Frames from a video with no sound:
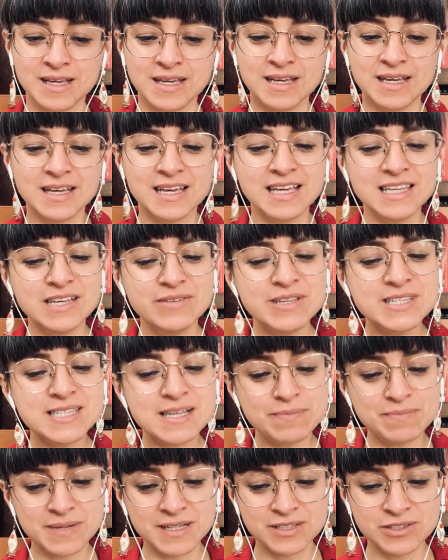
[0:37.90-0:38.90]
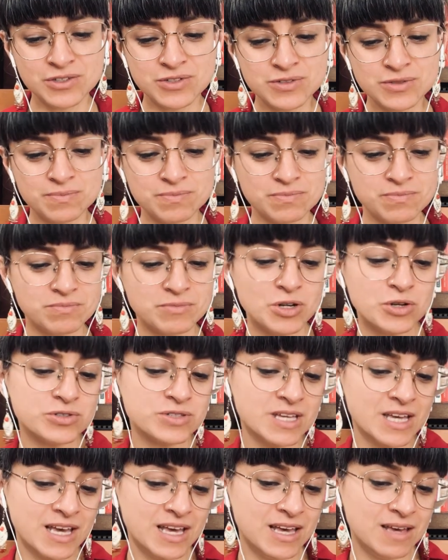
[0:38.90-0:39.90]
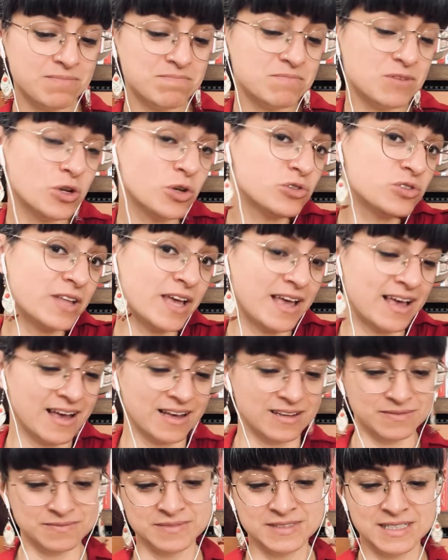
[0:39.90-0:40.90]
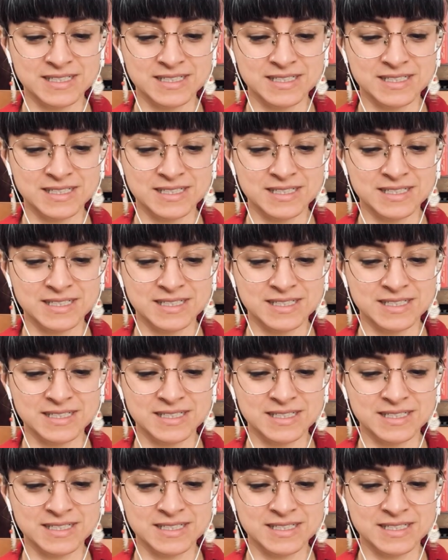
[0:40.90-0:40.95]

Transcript: Que lleven zapatos los que los tengan